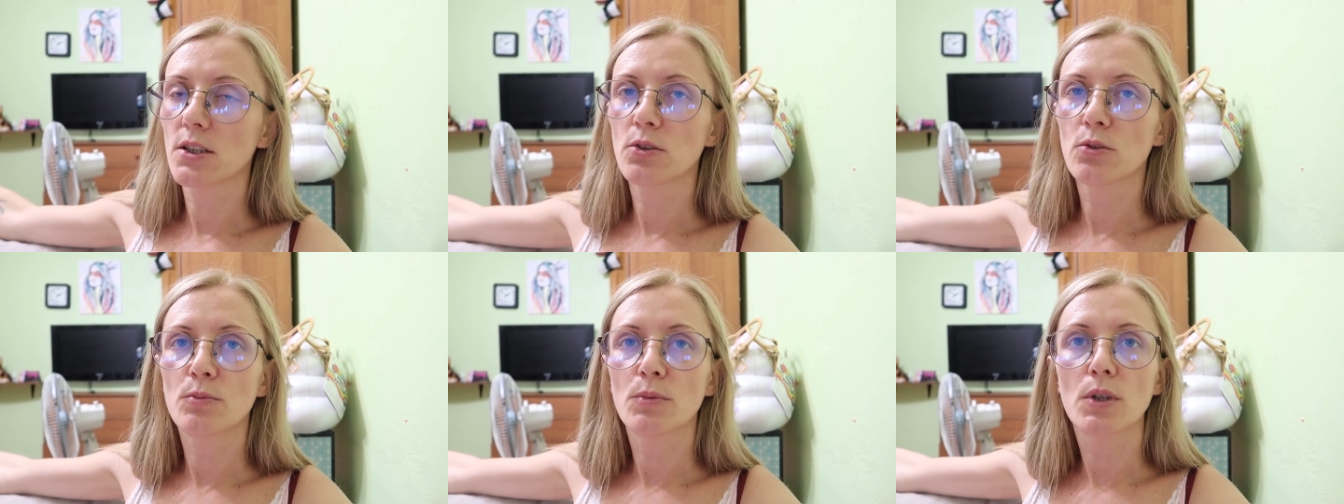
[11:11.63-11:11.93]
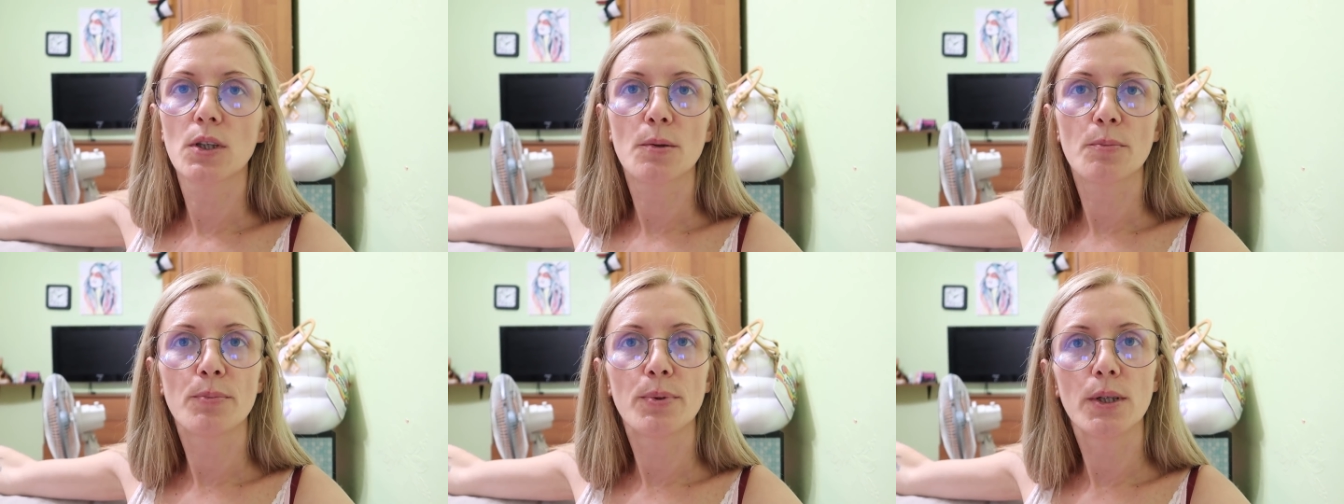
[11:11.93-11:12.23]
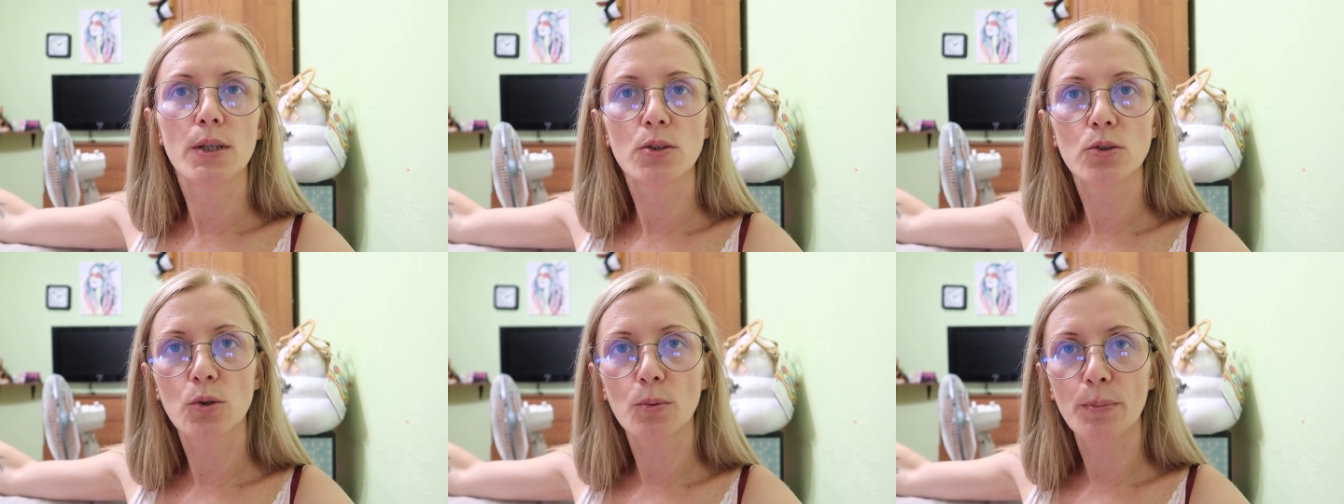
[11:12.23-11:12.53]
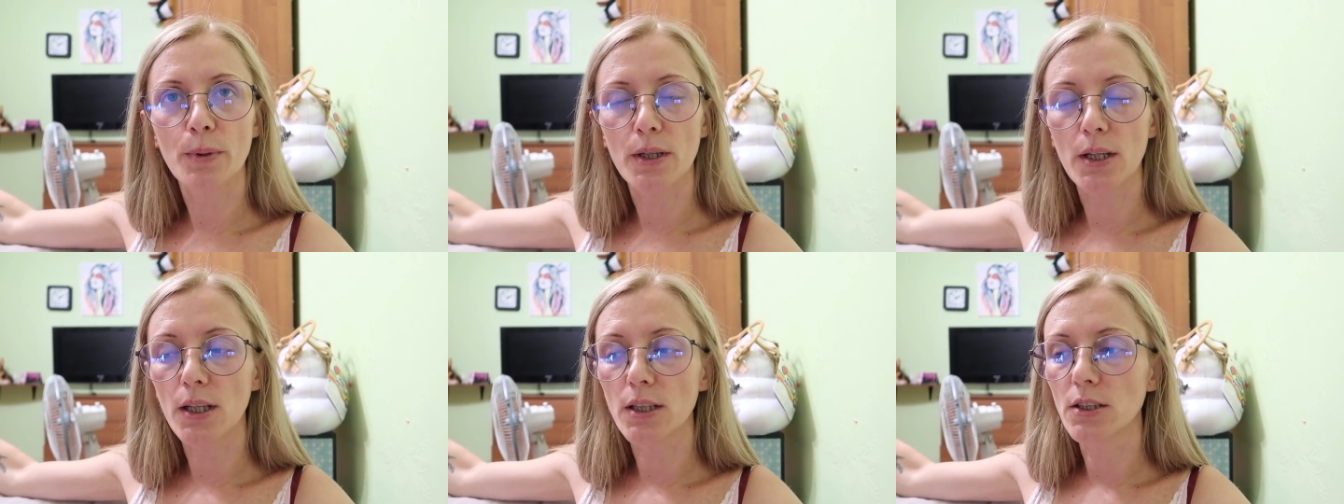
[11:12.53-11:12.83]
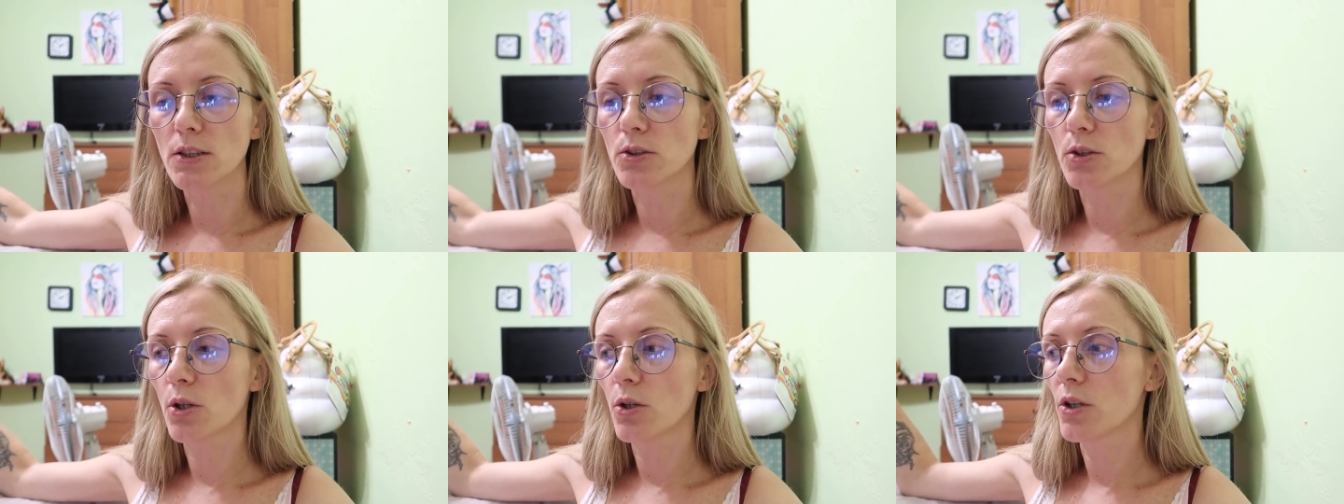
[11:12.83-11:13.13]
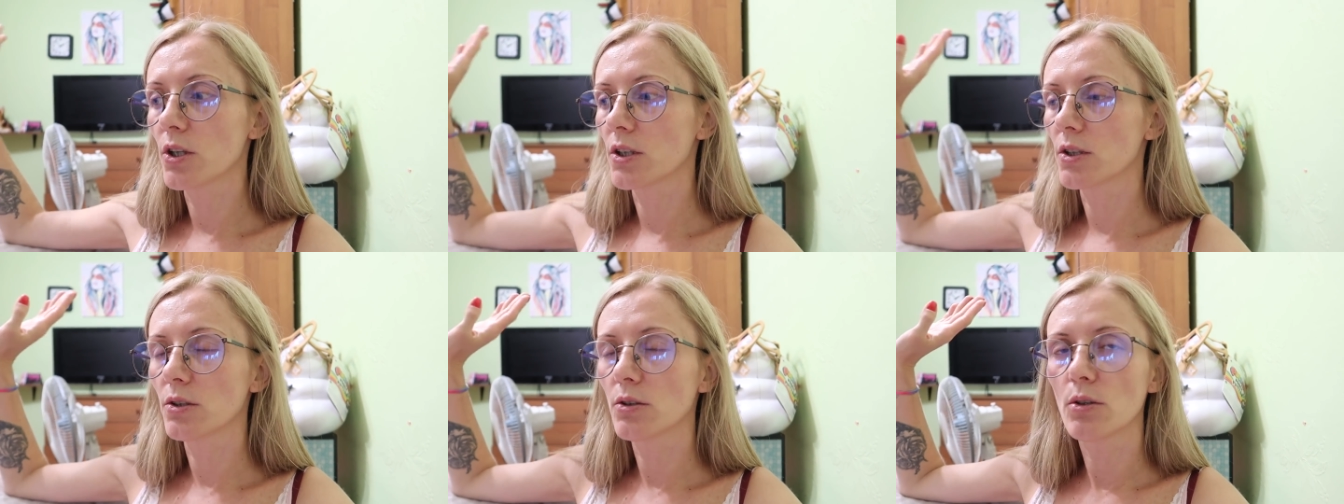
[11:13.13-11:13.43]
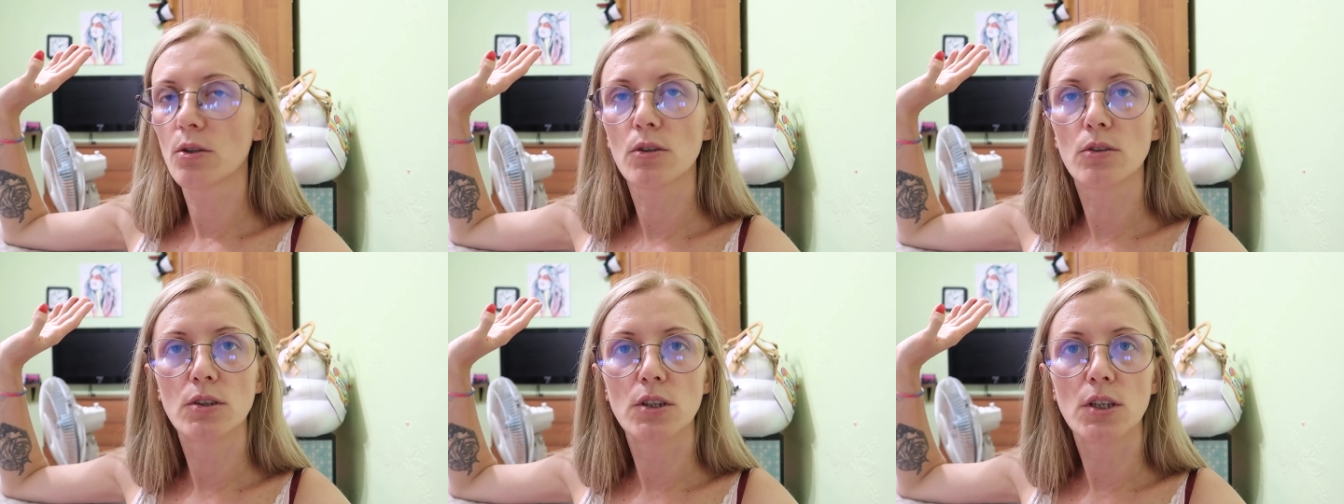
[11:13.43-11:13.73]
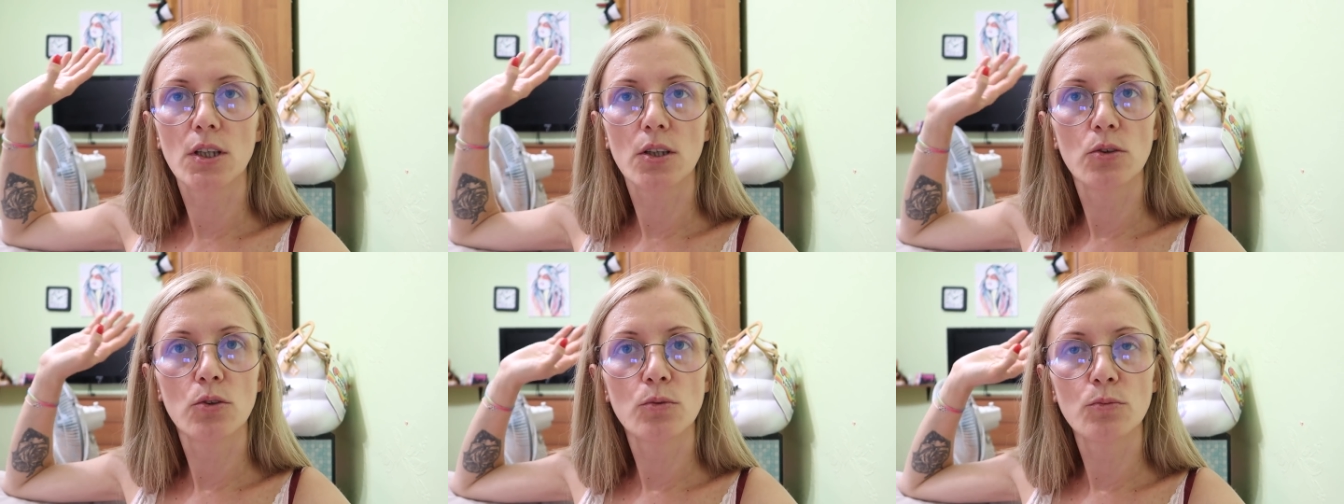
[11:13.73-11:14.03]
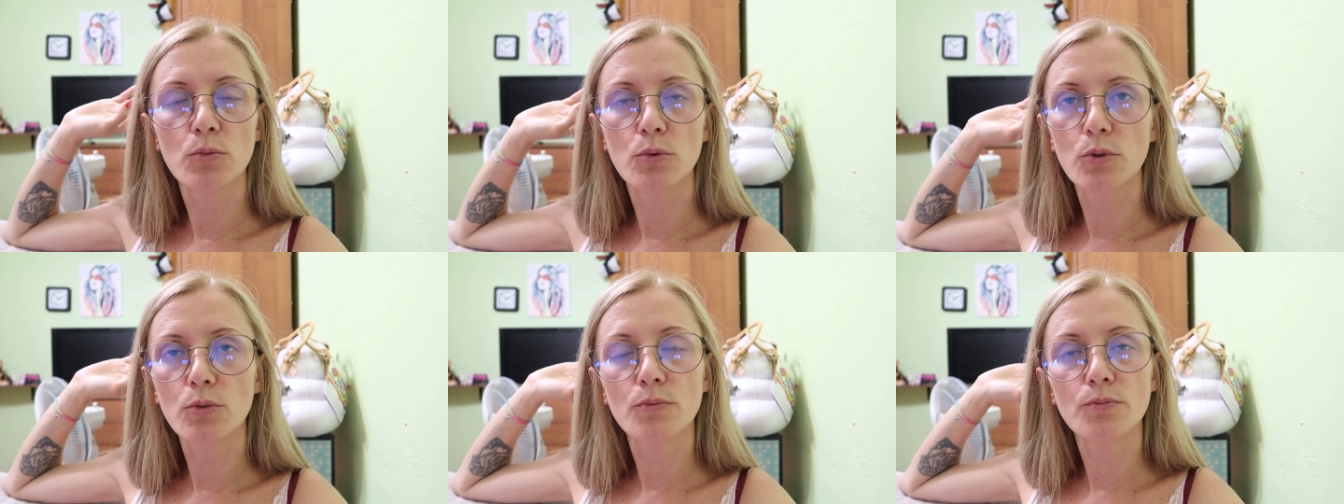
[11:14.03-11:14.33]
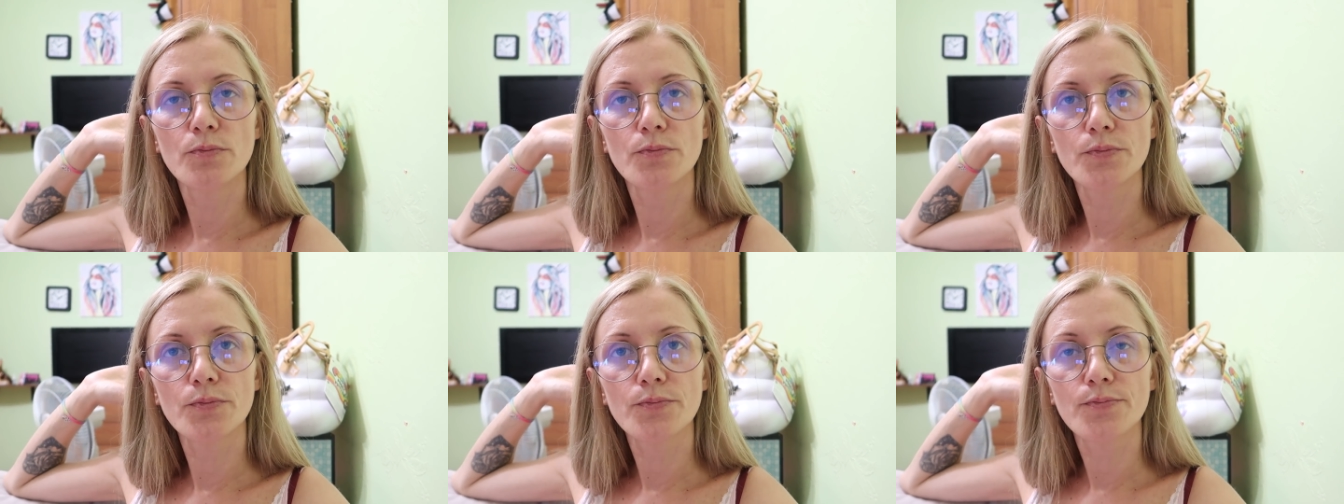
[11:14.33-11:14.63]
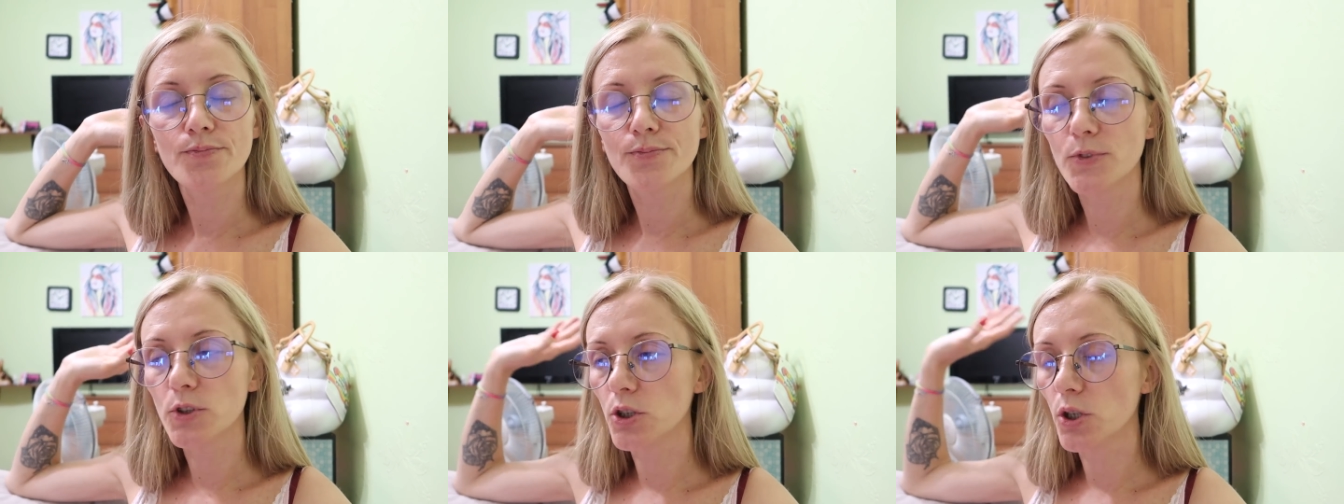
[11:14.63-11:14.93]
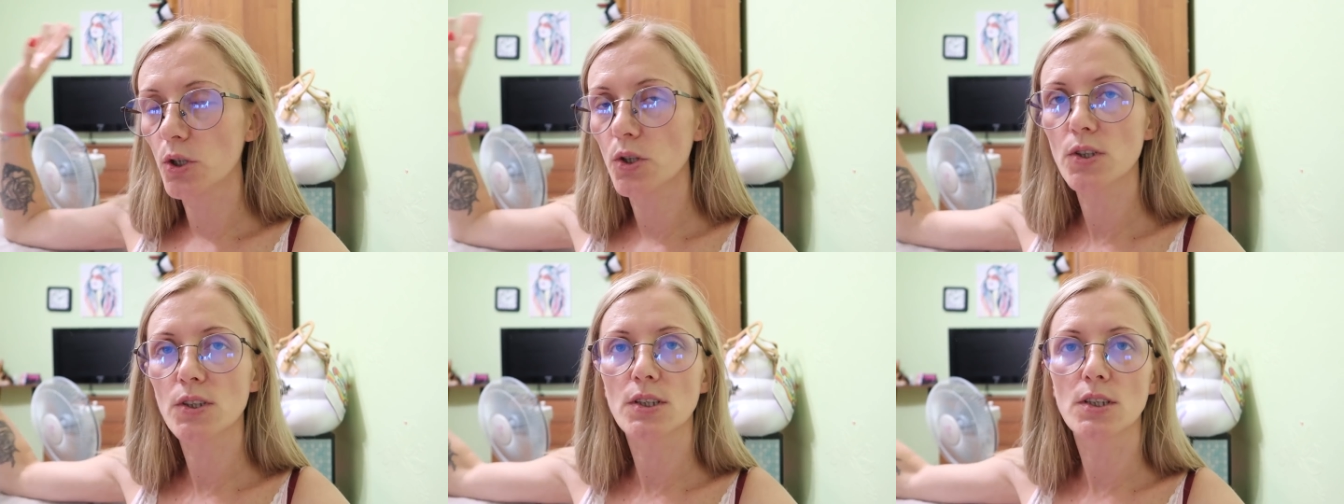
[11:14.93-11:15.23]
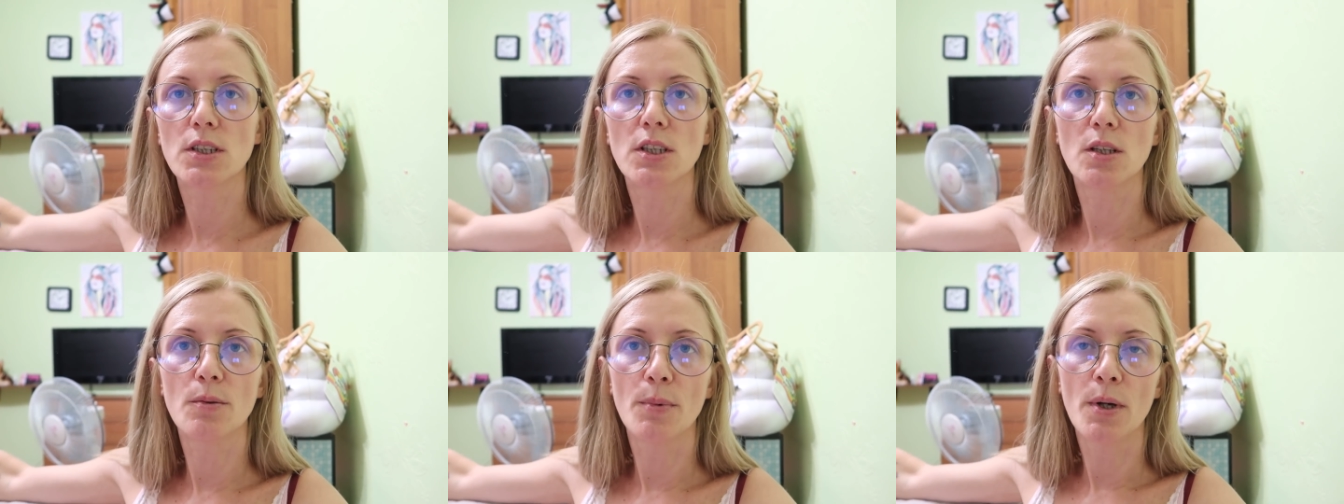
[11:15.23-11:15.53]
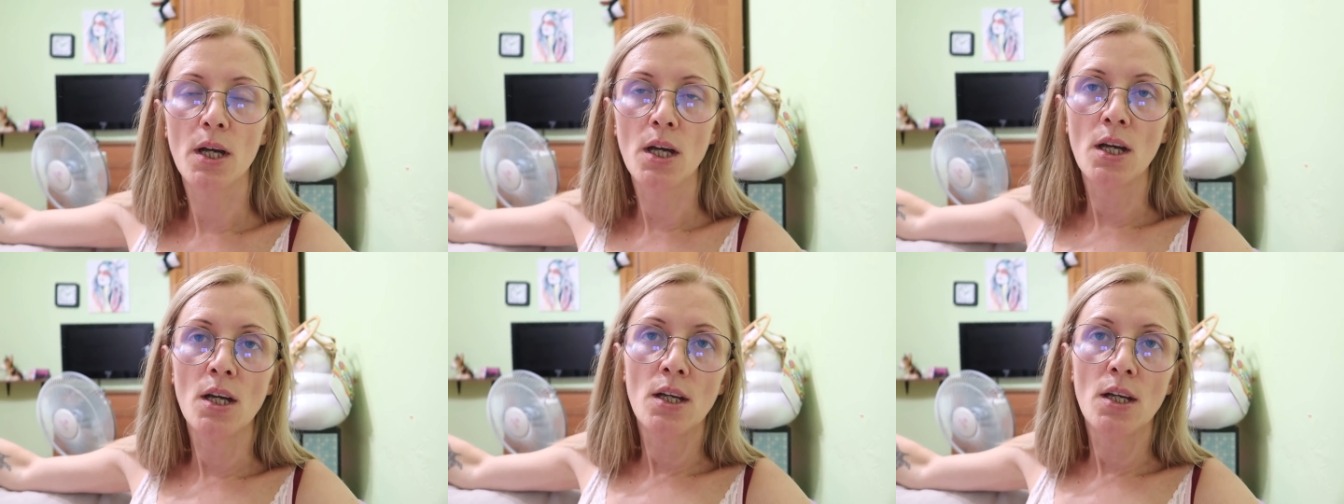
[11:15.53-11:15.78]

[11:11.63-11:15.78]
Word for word: Я думала плитку пока не трогать, но нет, думаю, черт с ним.